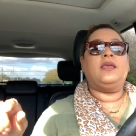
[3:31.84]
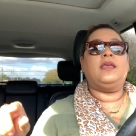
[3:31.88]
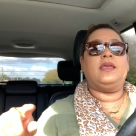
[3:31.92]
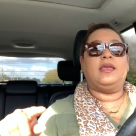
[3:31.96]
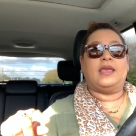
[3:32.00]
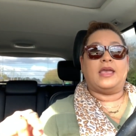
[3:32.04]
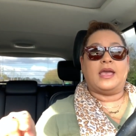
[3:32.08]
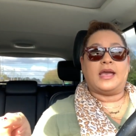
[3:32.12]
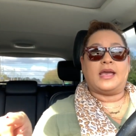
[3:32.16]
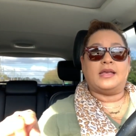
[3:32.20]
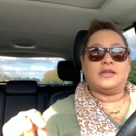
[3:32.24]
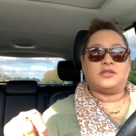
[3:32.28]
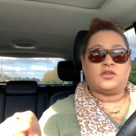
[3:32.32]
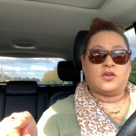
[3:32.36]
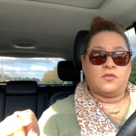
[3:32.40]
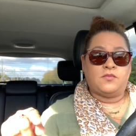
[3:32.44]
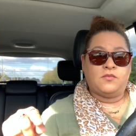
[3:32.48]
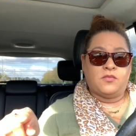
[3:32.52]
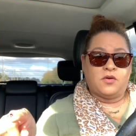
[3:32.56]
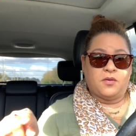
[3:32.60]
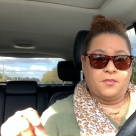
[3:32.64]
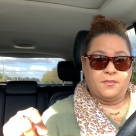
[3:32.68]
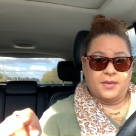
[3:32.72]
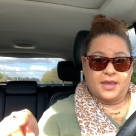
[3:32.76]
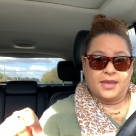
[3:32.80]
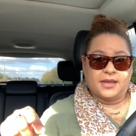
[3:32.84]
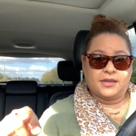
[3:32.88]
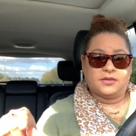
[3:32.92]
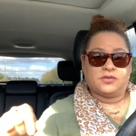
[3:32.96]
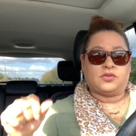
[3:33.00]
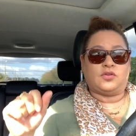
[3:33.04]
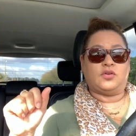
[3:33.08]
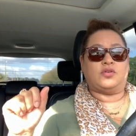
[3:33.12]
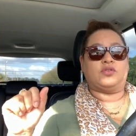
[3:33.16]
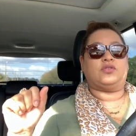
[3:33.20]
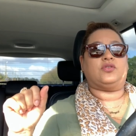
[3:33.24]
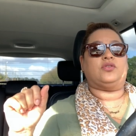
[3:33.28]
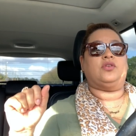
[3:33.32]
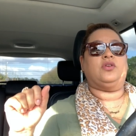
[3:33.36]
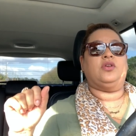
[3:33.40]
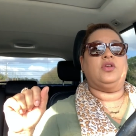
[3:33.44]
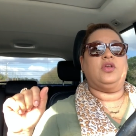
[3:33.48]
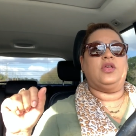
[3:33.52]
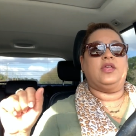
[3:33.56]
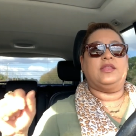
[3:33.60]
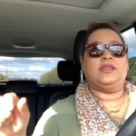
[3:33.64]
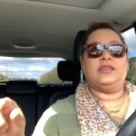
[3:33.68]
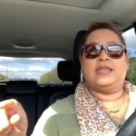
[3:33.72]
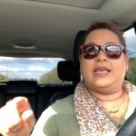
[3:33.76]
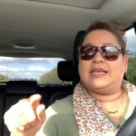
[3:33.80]
Y en esos momentos
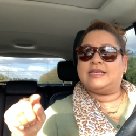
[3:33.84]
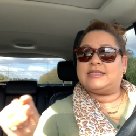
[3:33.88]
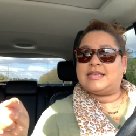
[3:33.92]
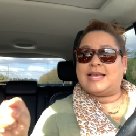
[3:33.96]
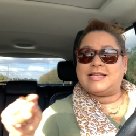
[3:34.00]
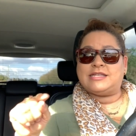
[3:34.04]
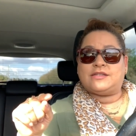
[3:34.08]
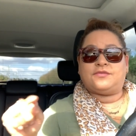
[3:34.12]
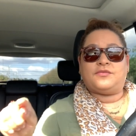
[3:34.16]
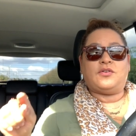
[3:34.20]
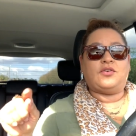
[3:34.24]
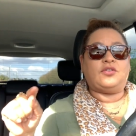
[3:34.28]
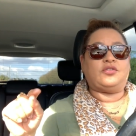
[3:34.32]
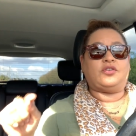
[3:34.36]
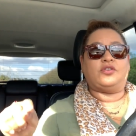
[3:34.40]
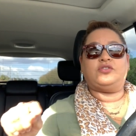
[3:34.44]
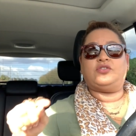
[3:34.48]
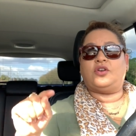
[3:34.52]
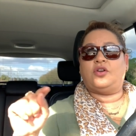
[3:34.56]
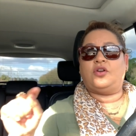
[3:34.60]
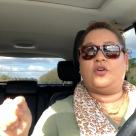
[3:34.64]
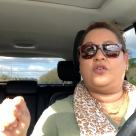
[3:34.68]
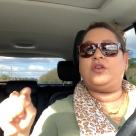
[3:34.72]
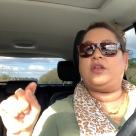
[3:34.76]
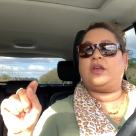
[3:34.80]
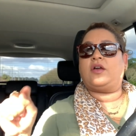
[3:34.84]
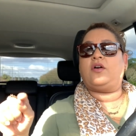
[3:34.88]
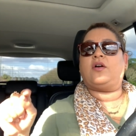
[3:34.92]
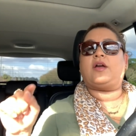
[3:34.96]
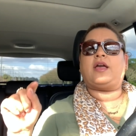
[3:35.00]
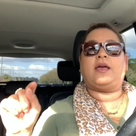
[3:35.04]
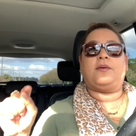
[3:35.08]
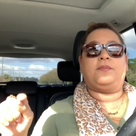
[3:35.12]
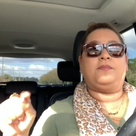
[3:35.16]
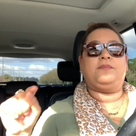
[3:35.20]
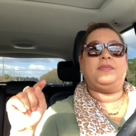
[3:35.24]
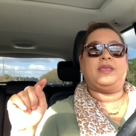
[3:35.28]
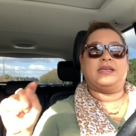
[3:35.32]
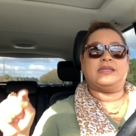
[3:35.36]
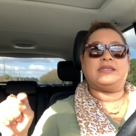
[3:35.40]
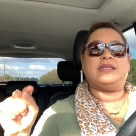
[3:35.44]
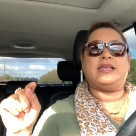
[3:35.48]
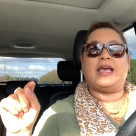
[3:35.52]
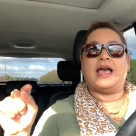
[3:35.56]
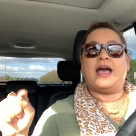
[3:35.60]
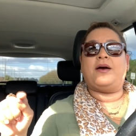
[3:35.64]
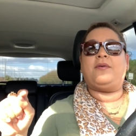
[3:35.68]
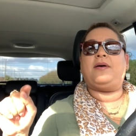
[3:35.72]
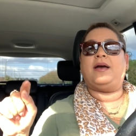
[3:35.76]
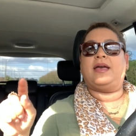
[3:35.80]
de esas fotos, yo lo único que
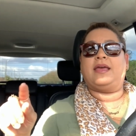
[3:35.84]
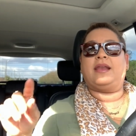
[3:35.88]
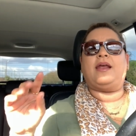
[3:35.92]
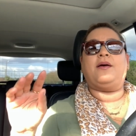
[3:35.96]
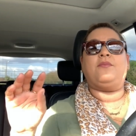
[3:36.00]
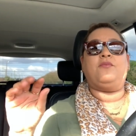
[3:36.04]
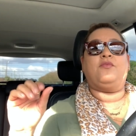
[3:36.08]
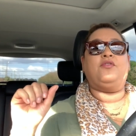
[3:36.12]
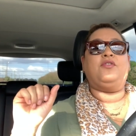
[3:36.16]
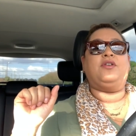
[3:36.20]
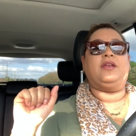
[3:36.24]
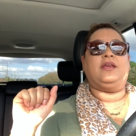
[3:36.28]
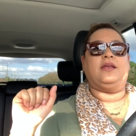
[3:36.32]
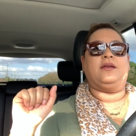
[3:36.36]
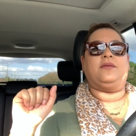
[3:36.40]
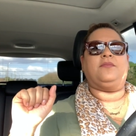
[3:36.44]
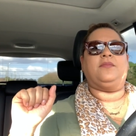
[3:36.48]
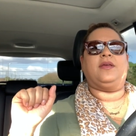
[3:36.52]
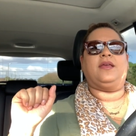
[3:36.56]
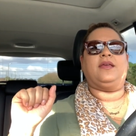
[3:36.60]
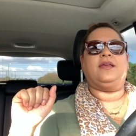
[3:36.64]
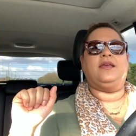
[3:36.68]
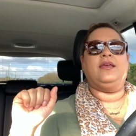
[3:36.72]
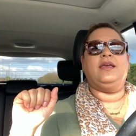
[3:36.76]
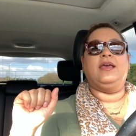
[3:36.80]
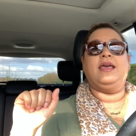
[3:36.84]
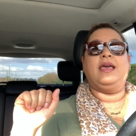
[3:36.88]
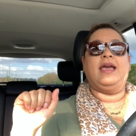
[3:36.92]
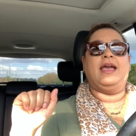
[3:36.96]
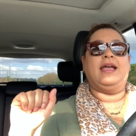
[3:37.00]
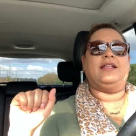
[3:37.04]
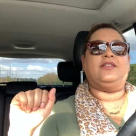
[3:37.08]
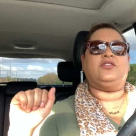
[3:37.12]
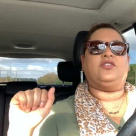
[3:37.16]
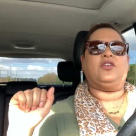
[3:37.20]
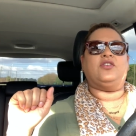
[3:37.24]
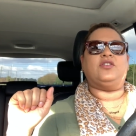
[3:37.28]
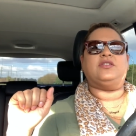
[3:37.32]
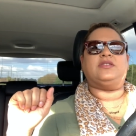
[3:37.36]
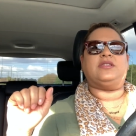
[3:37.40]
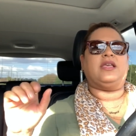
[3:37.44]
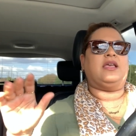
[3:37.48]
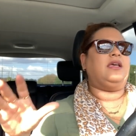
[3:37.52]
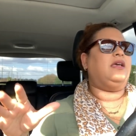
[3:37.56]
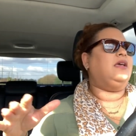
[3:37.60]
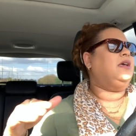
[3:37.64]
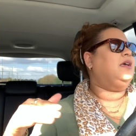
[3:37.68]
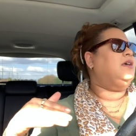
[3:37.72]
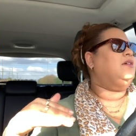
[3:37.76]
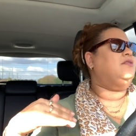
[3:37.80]
deseaba era morirme.
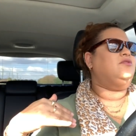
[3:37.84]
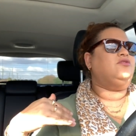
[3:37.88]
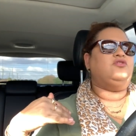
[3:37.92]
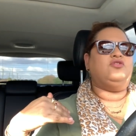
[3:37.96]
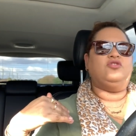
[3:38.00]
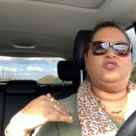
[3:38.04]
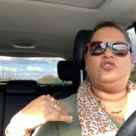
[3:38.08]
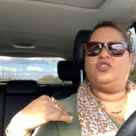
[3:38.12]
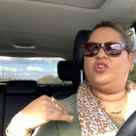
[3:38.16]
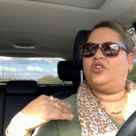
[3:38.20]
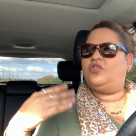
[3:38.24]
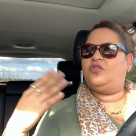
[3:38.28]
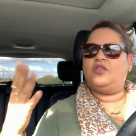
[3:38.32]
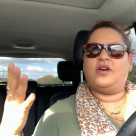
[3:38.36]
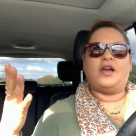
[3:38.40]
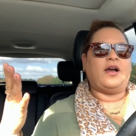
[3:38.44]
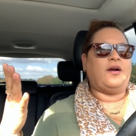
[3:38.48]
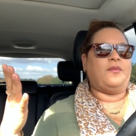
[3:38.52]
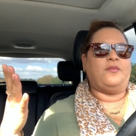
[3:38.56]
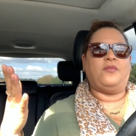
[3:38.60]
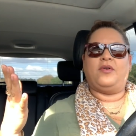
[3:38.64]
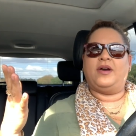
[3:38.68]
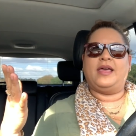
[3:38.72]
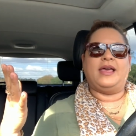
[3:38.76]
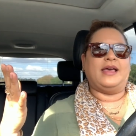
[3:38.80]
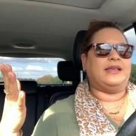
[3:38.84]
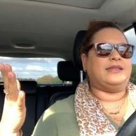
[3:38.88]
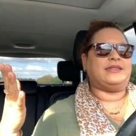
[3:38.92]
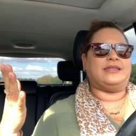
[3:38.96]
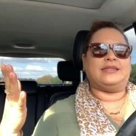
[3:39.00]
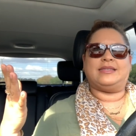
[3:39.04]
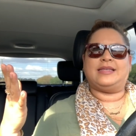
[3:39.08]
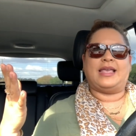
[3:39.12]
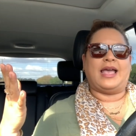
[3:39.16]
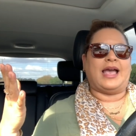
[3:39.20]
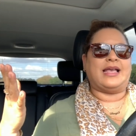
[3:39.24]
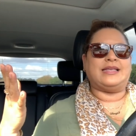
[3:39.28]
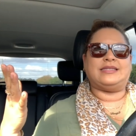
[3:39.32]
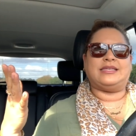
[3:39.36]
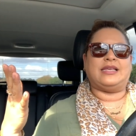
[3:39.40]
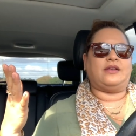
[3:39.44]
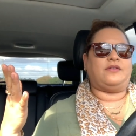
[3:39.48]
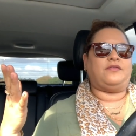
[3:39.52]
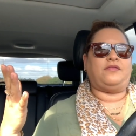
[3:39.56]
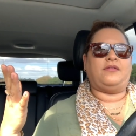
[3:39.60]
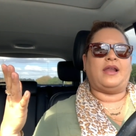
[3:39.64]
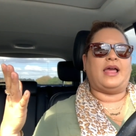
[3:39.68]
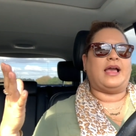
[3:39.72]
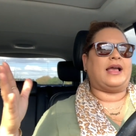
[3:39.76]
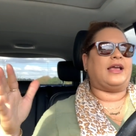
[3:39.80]
Entonces, yo nunca voy a,
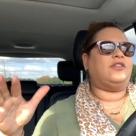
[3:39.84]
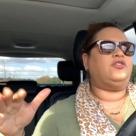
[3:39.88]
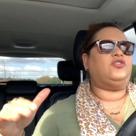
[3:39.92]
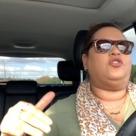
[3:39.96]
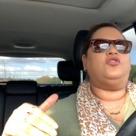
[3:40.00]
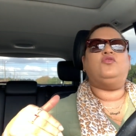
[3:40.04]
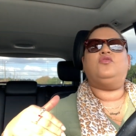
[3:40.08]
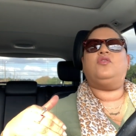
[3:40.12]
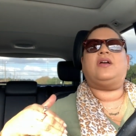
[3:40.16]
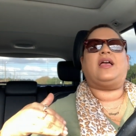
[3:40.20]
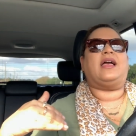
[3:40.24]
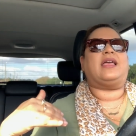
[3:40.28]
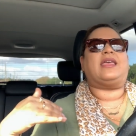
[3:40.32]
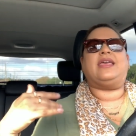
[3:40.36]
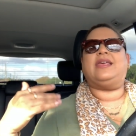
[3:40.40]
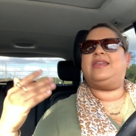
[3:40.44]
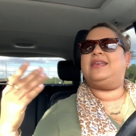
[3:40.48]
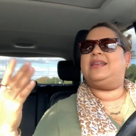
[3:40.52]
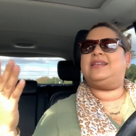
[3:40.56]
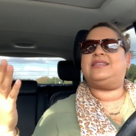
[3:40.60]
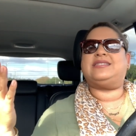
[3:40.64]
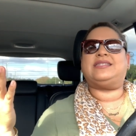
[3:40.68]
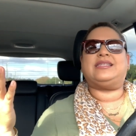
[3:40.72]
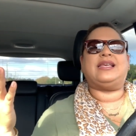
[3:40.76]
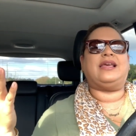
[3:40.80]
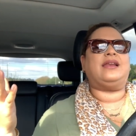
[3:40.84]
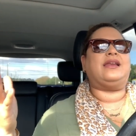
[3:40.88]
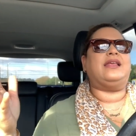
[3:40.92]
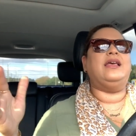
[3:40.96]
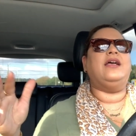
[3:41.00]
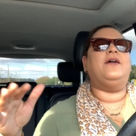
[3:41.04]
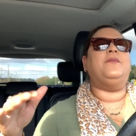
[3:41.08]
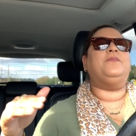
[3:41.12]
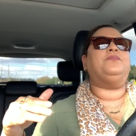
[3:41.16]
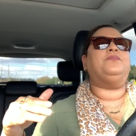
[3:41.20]
ser flaca, yo nunca quiero ser...